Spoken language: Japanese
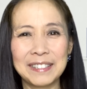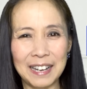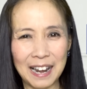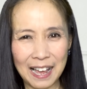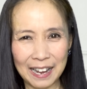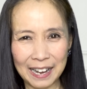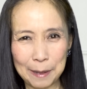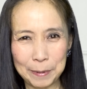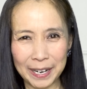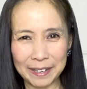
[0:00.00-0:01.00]
La
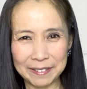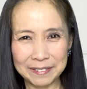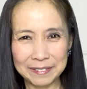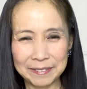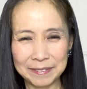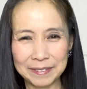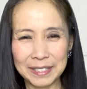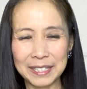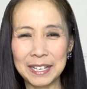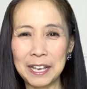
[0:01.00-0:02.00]
cabra,
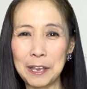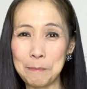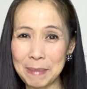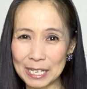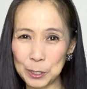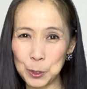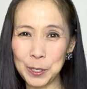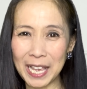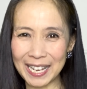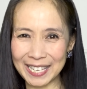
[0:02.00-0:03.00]

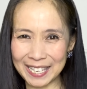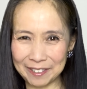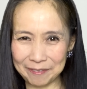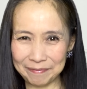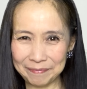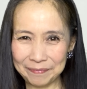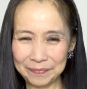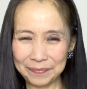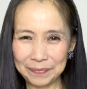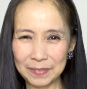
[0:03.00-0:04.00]
メスヤギ。
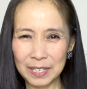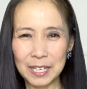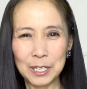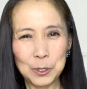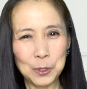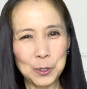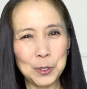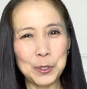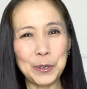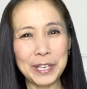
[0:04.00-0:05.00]

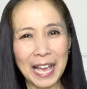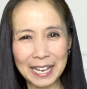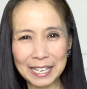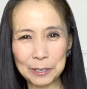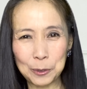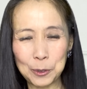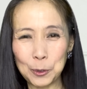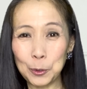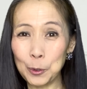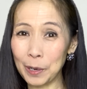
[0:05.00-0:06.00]
通常ヤギとい
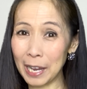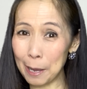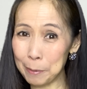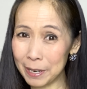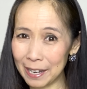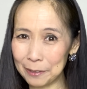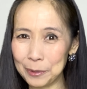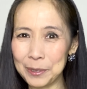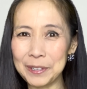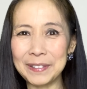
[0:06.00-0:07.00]
うとカブラ
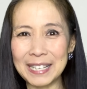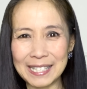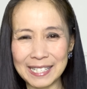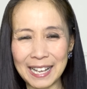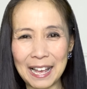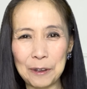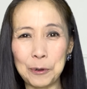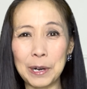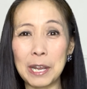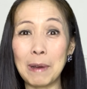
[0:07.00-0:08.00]
というんですが、
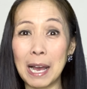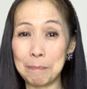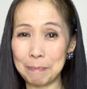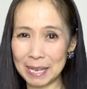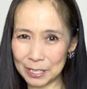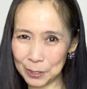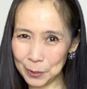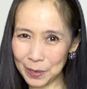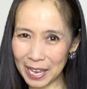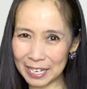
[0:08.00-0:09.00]
これはメス
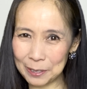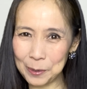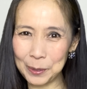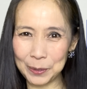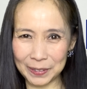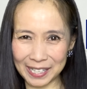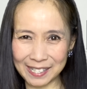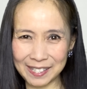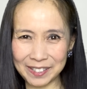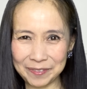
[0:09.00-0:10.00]
のヤギのことで
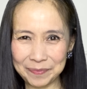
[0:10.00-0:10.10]
す。